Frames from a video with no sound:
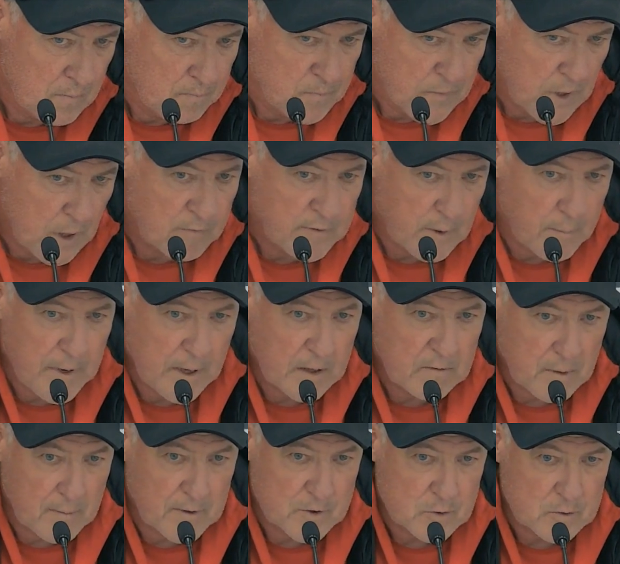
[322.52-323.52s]
Ja, auf der Bank
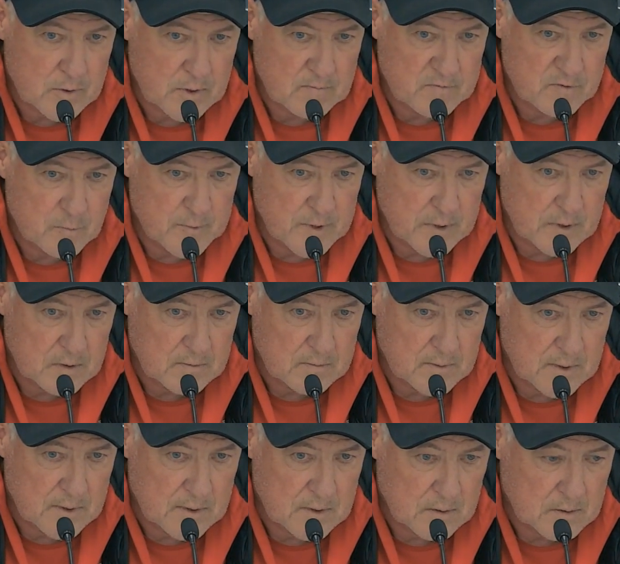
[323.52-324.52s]
waren wir schon informiert
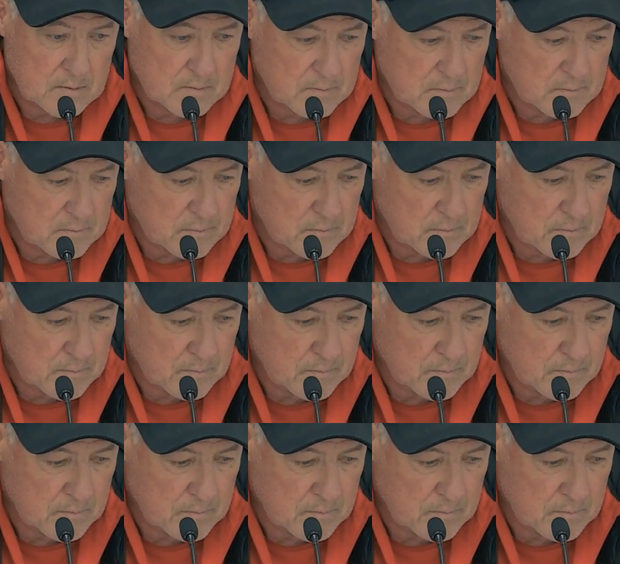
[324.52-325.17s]
gewesen. Okay,